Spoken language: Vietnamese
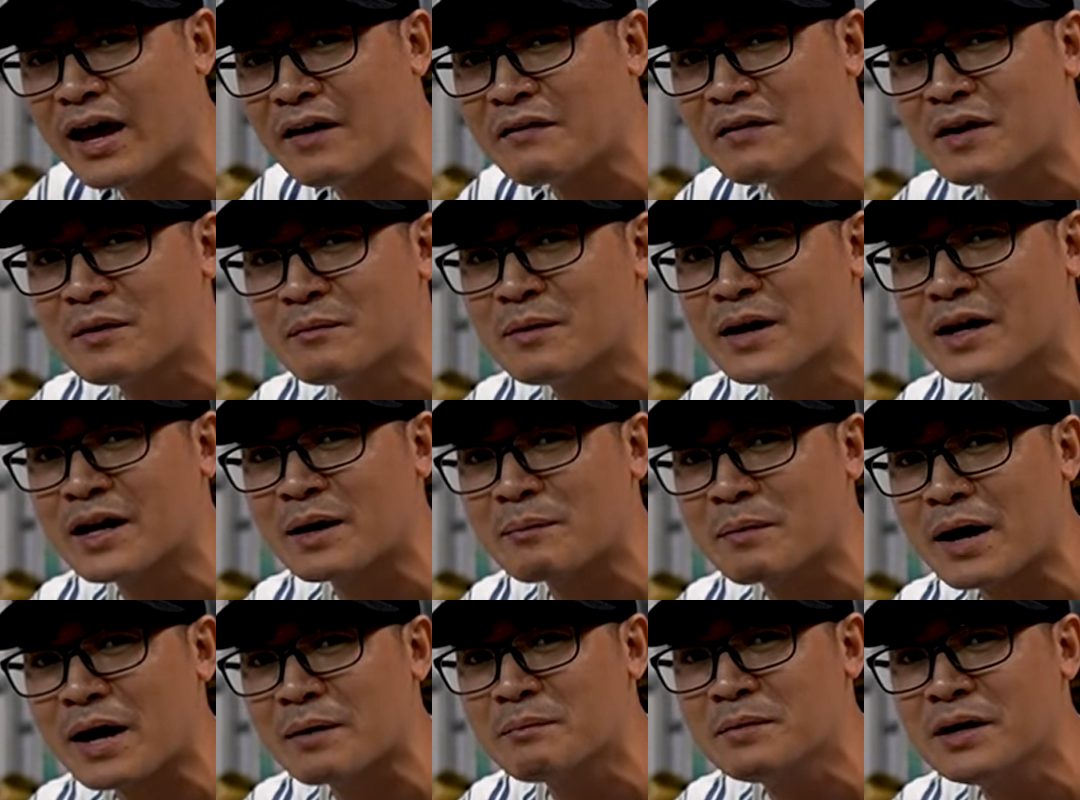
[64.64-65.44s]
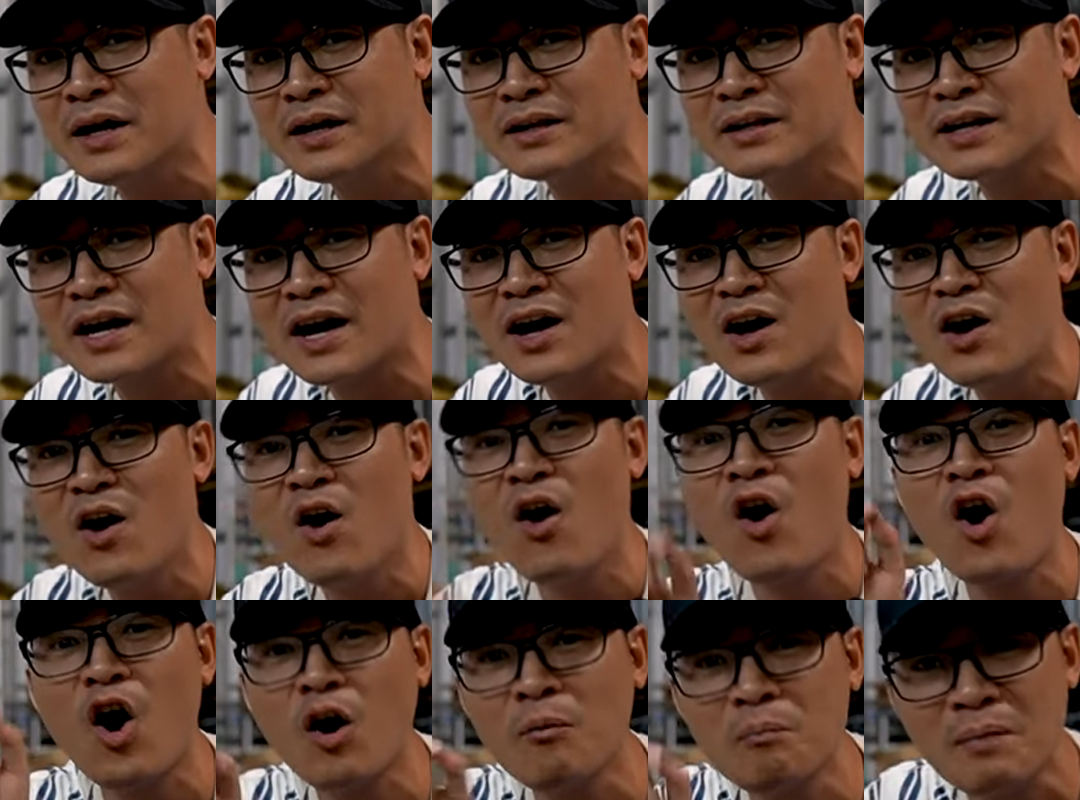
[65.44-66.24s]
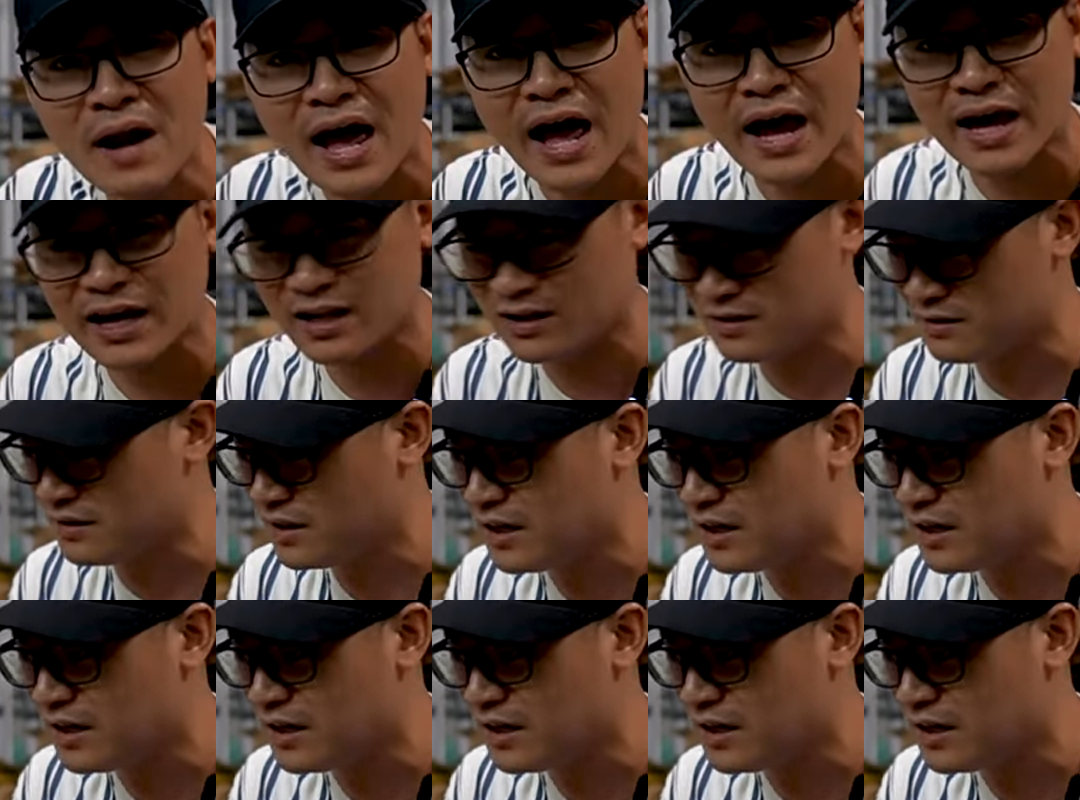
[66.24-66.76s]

SRM 520 nhá. Hôm nay